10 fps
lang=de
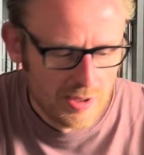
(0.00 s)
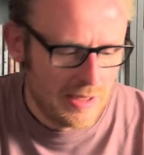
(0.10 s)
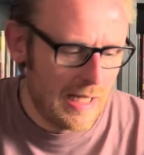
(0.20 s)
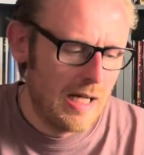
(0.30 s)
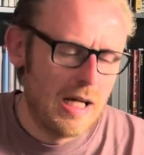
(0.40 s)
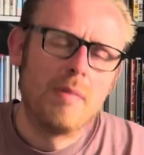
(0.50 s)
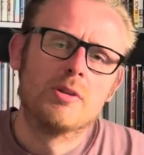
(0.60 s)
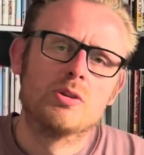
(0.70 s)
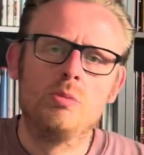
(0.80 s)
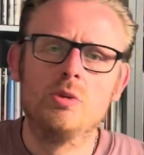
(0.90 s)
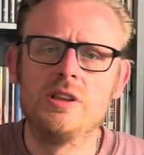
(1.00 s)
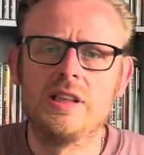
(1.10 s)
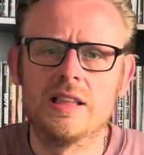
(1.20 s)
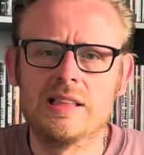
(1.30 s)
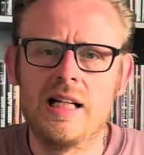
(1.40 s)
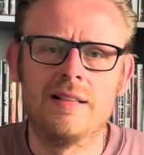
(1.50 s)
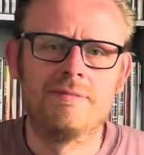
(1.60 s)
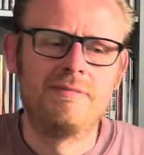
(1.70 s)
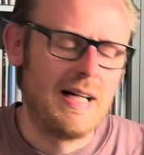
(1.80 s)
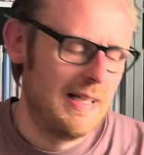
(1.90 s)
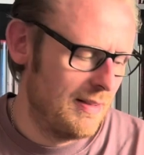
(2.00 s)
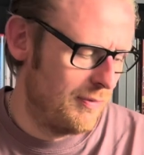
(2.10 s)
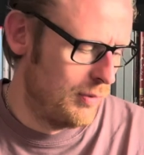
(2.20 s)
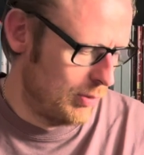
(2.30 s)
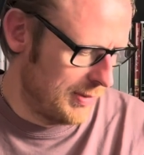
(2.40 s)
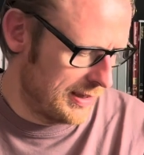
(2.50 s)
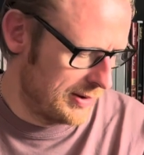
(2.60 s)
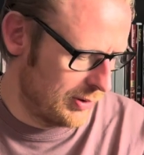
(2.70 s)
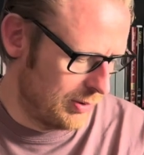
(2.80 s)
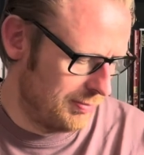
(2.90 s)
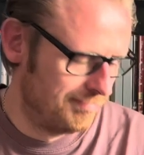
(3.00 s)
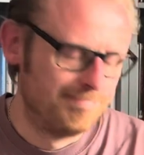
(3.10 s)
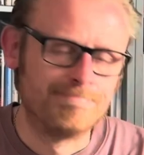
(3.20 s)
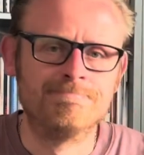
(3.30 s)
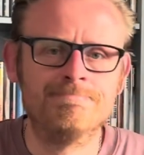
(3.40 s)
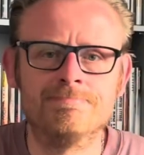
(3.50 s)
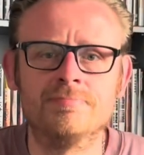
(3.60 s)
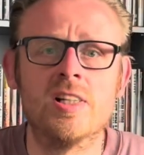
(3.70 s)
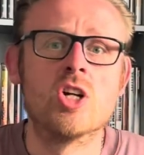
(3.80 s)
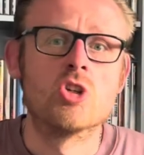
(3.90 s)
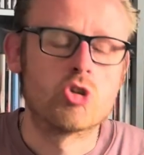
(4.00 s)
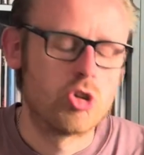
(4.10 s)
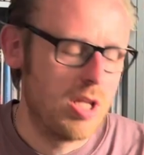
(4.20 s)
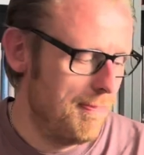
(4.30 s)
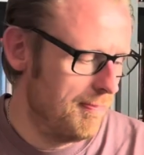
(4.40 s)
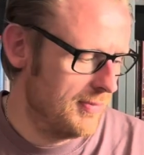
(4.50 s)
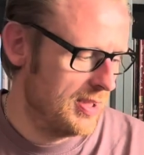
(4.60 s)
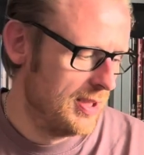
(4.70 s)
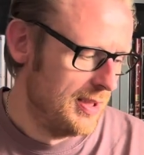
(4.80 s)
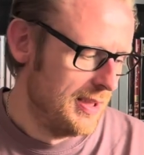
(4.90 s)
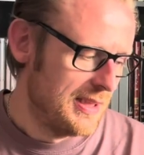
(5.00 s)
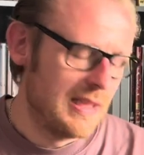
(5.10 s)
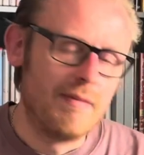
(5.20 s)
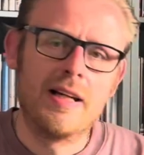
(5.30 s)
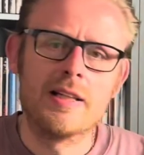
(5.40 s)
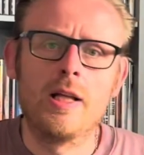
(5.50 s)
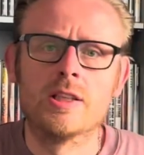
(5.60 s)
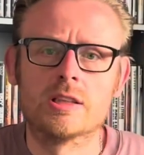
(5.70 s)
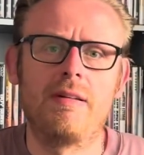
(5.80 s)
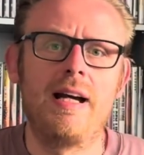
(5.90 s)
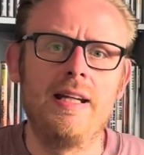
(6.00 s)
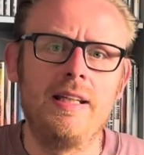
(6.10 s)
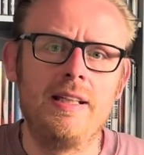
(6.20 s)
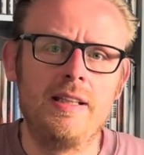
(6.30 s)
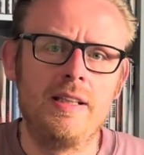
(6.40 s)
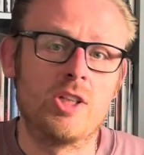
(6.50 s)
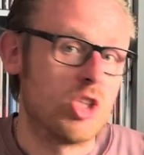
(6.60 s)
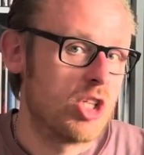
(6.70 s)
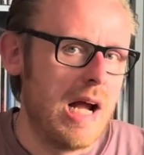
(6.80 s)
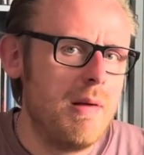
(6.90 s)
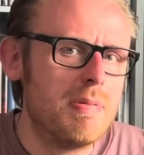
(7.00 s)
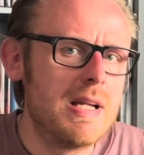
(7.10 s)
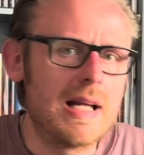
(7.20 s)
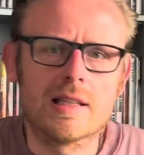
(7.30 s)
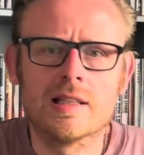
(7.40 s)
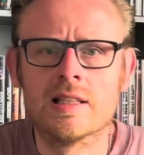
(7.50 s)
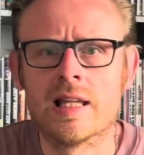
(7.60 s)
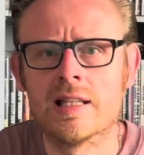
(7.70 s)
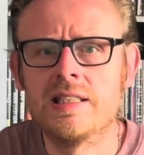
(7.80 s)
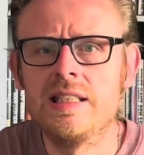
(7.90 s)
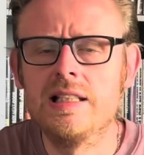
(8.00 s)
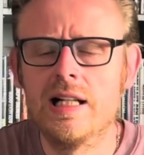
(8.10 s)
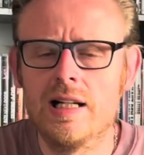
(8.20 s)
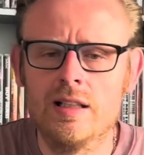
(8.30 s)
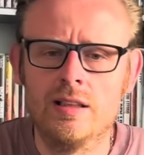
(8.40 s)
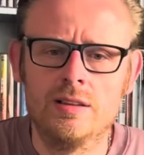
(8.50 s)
Ja, aber so muss ich dann sagen, war der Flohmarkt so hm, schleppend. Da waren dann zwei Schallplattendealer,